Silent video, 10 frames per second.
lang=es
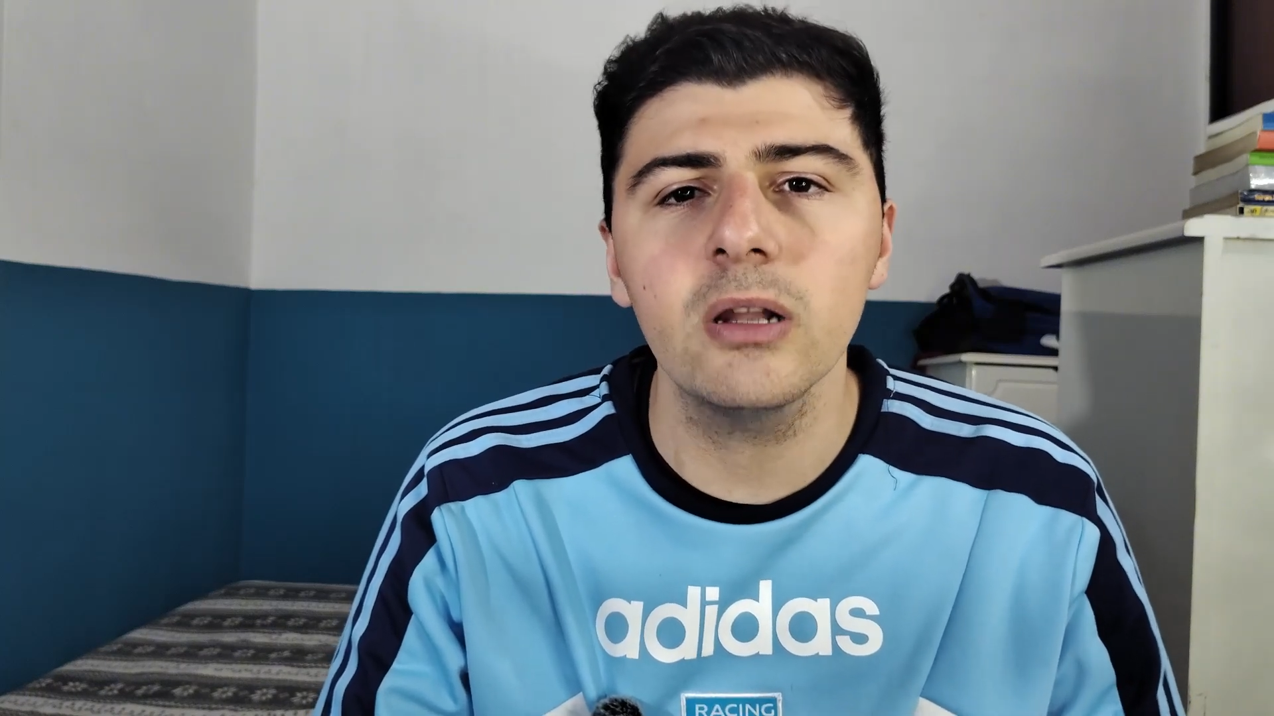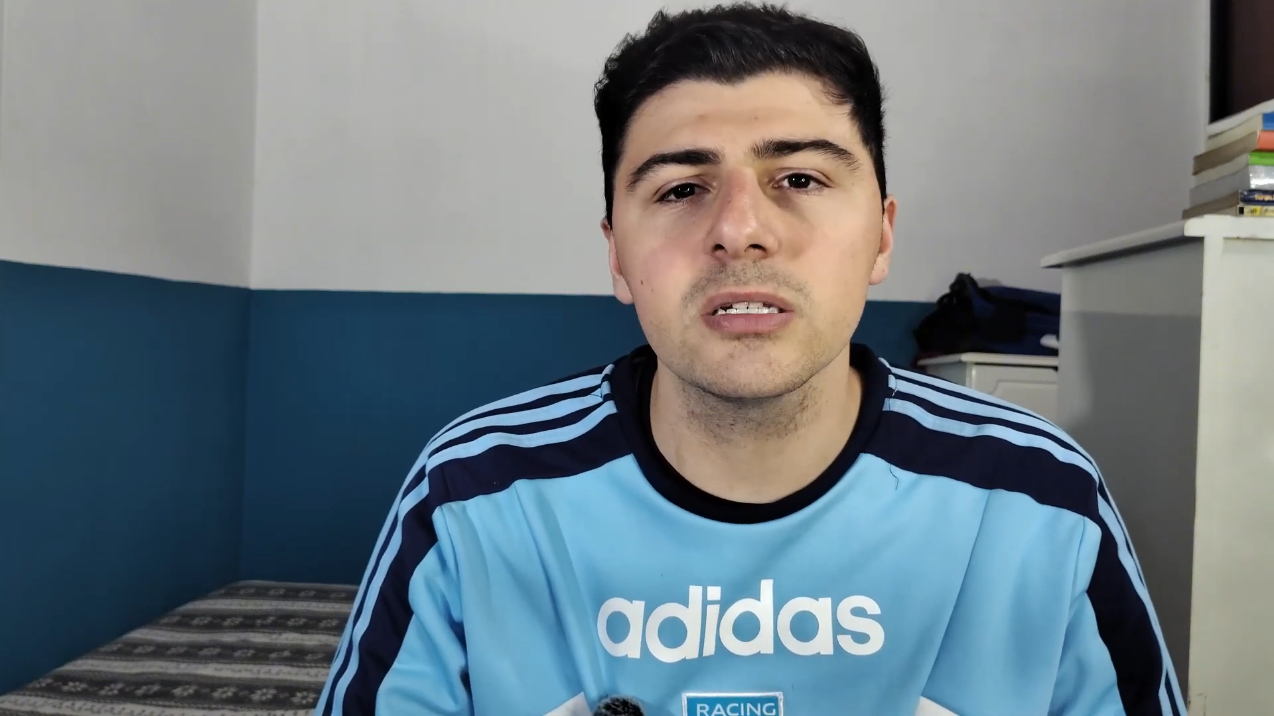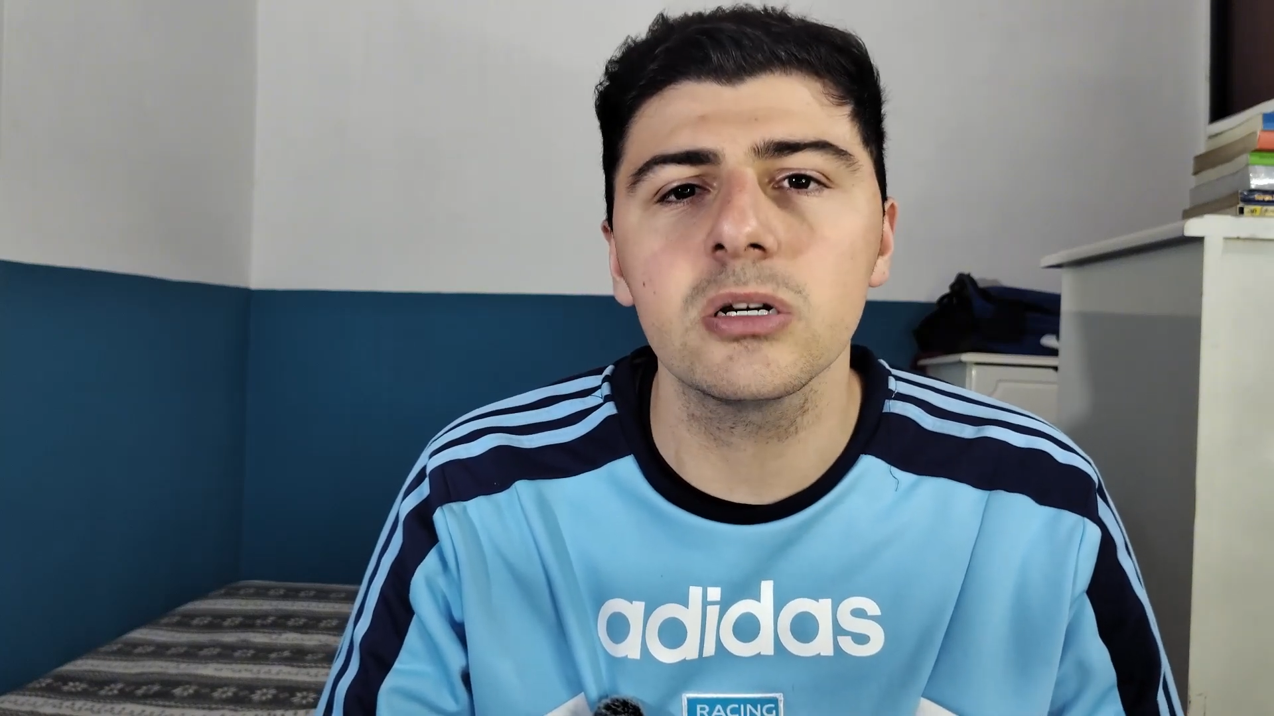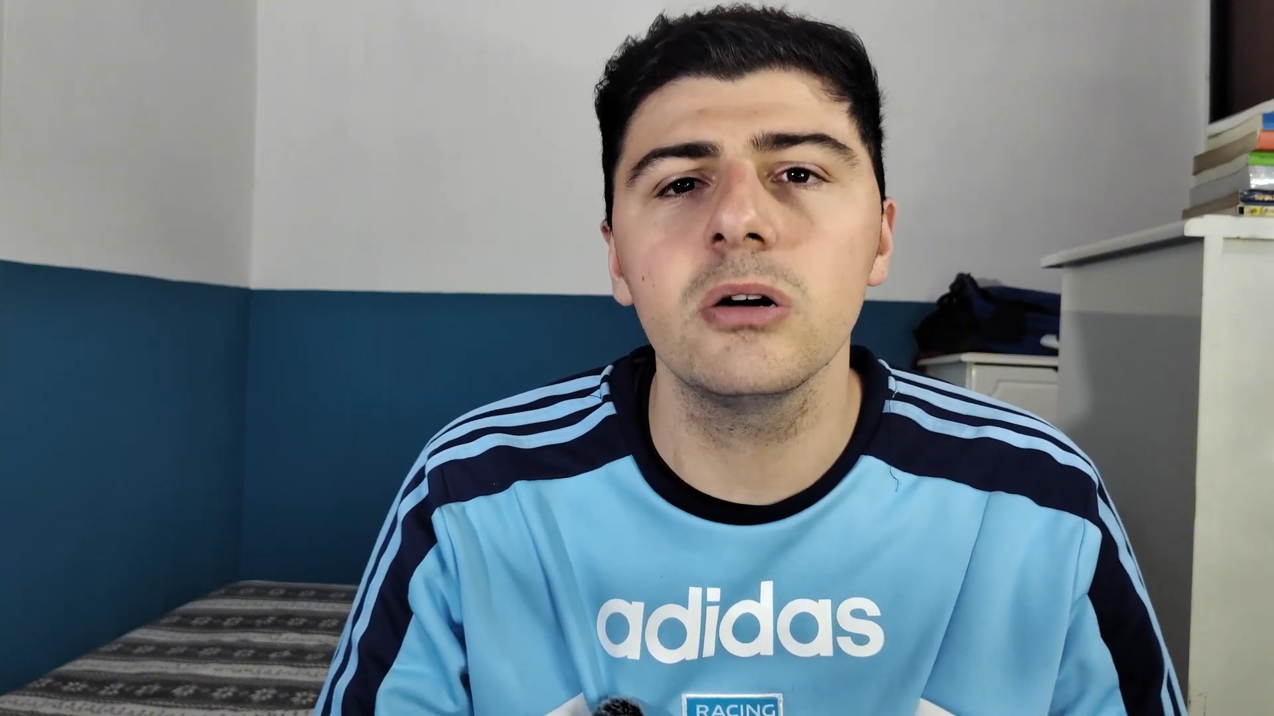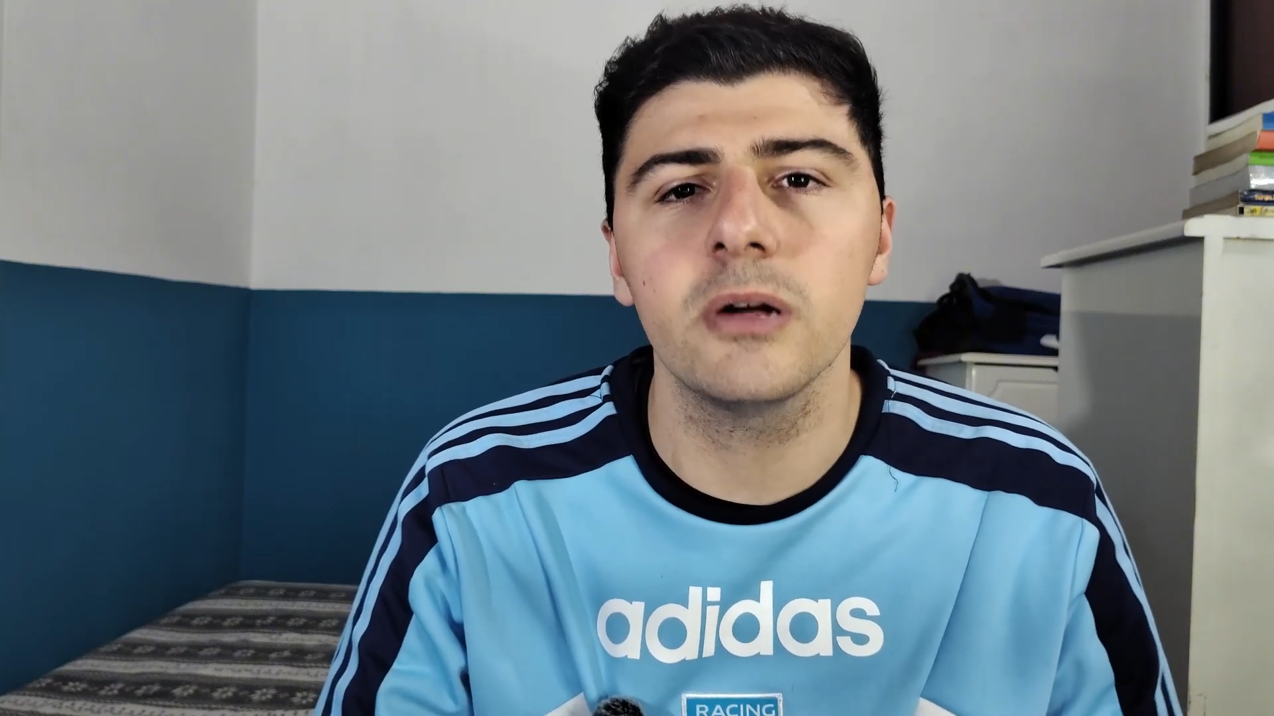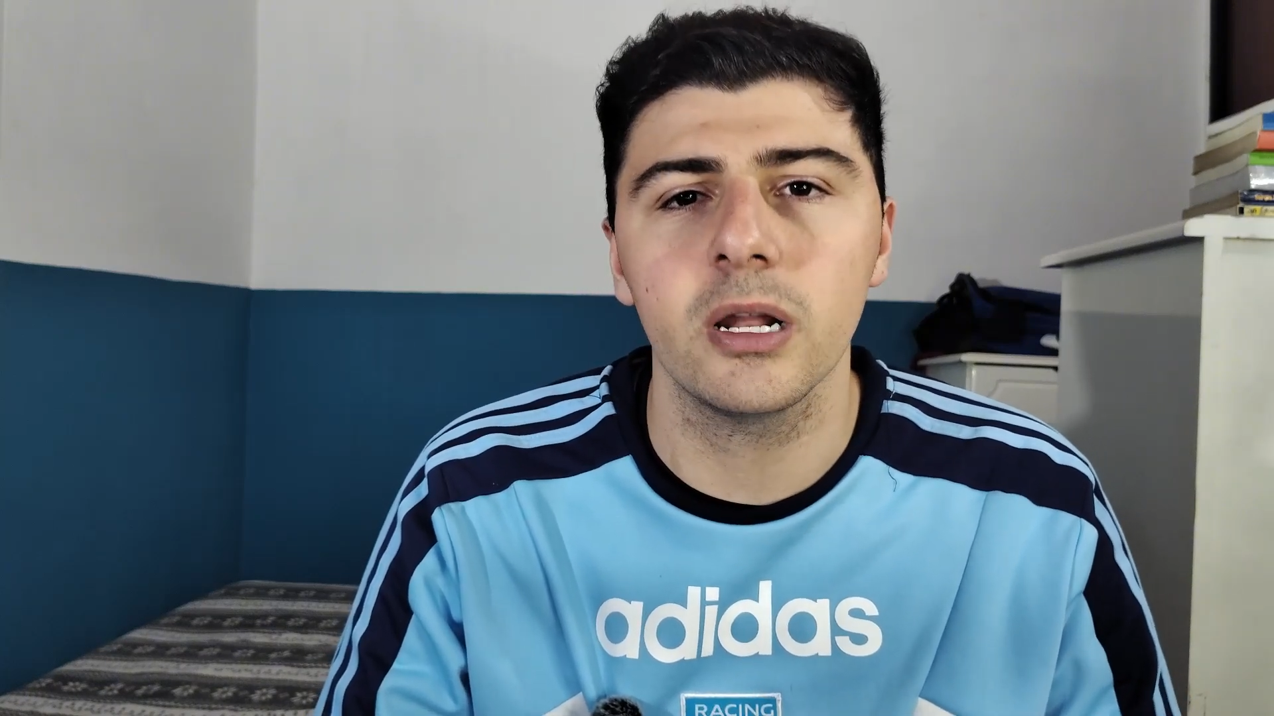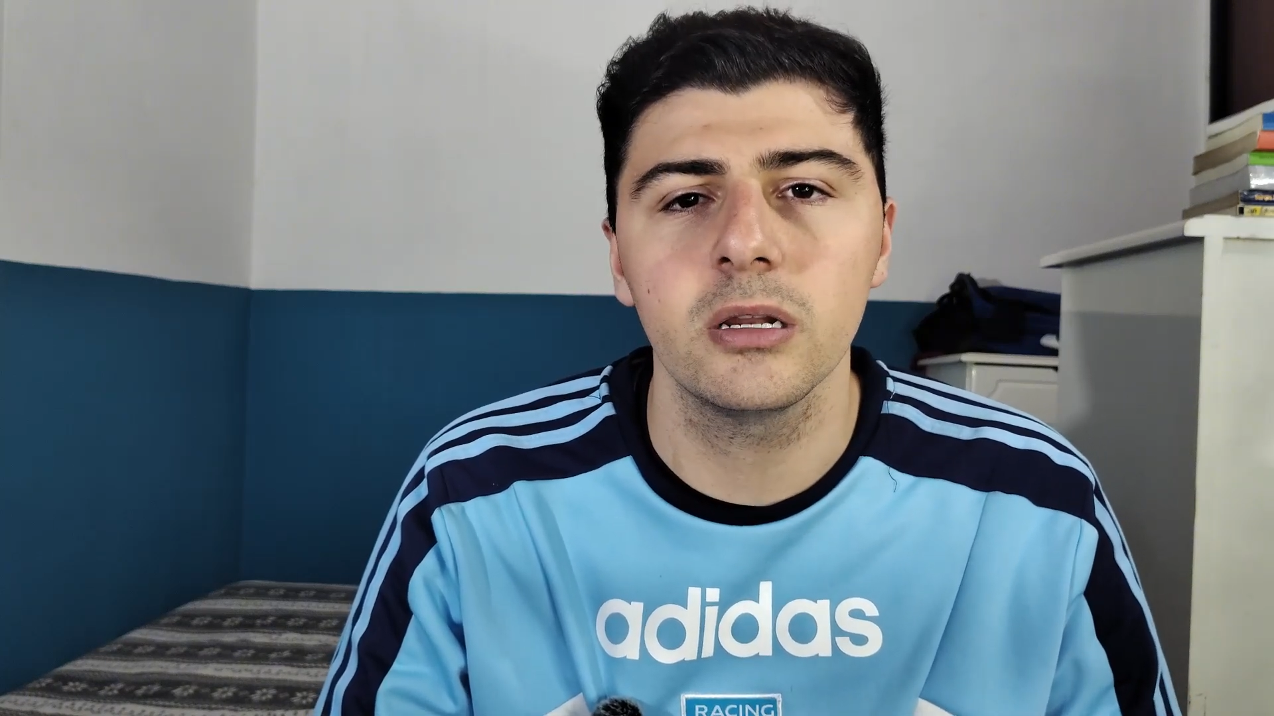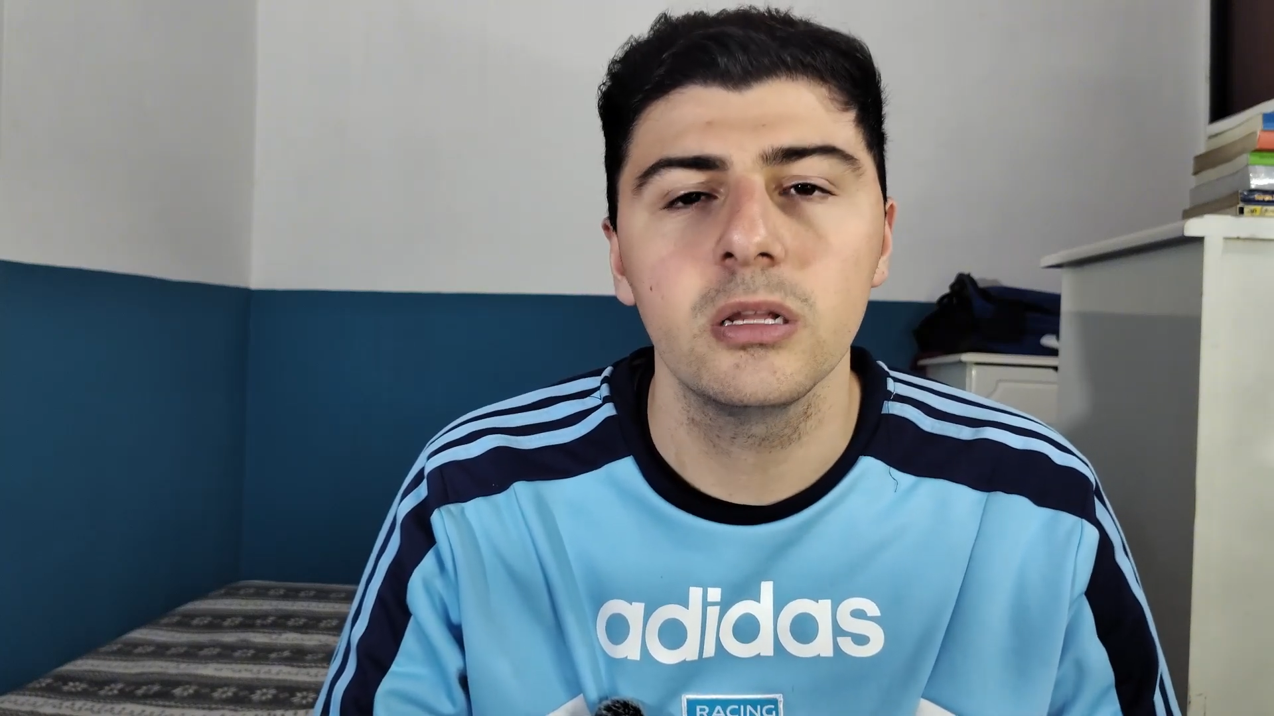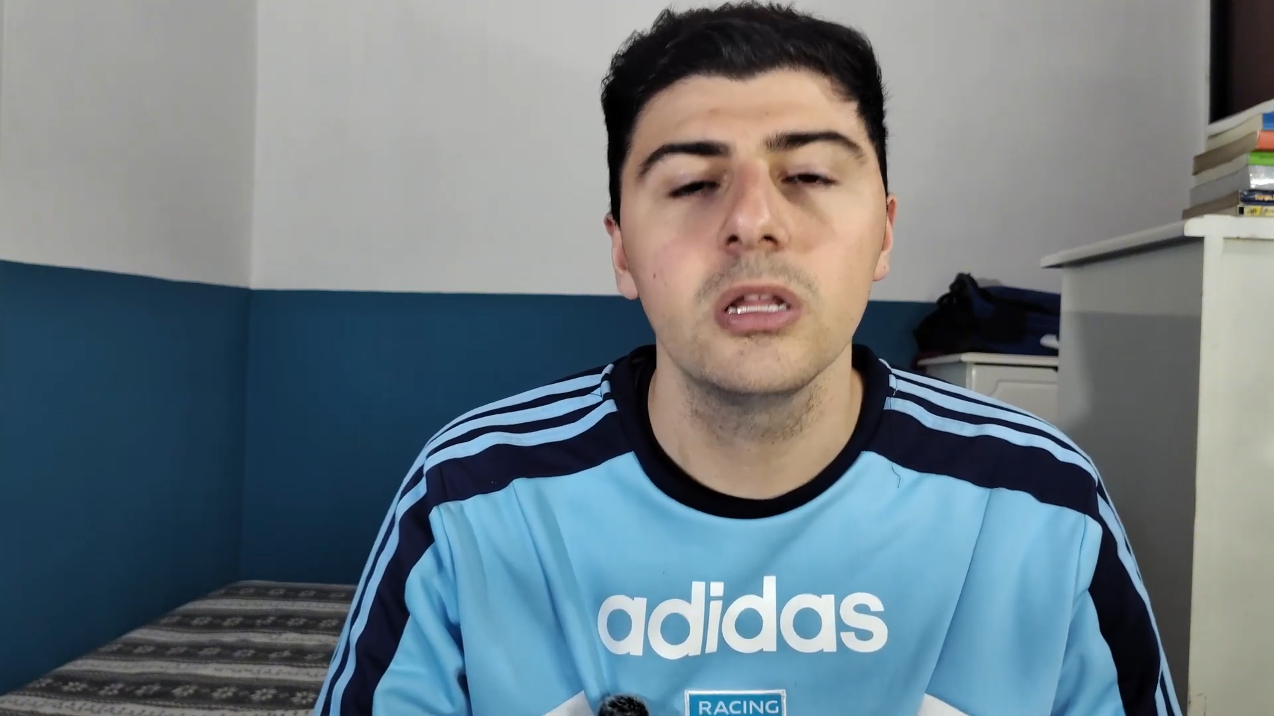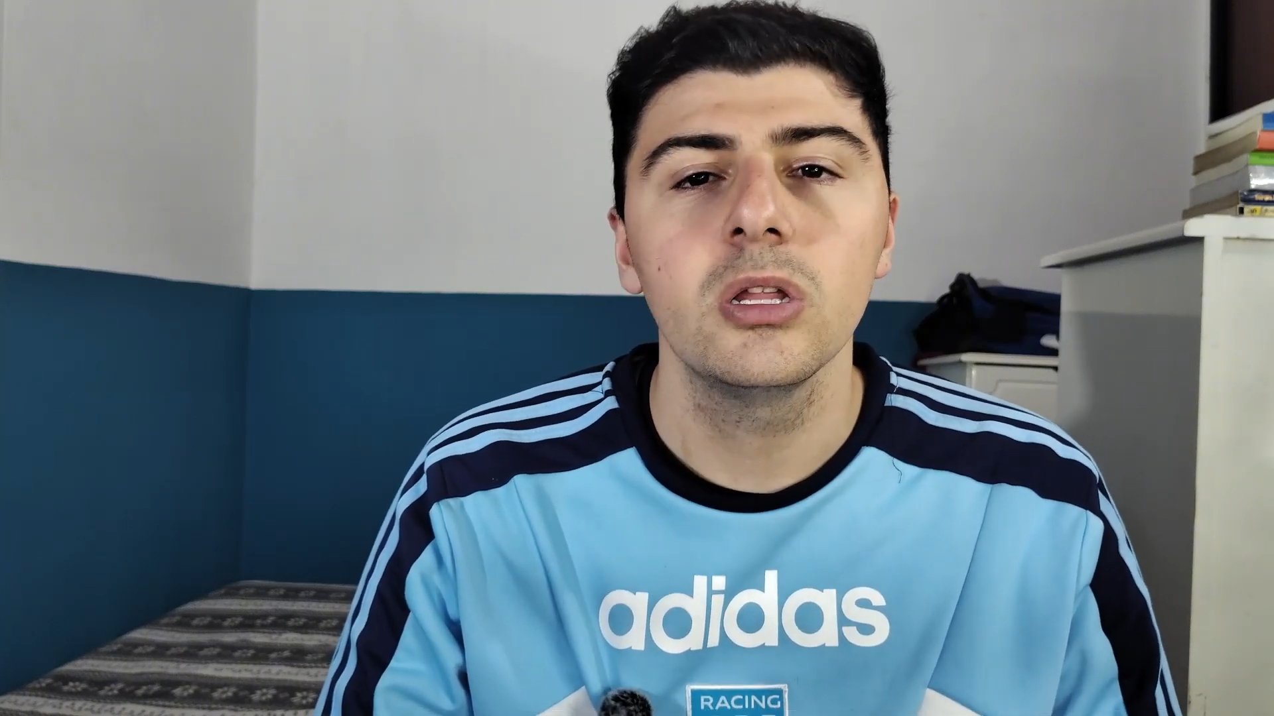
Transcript: ahora se cobran.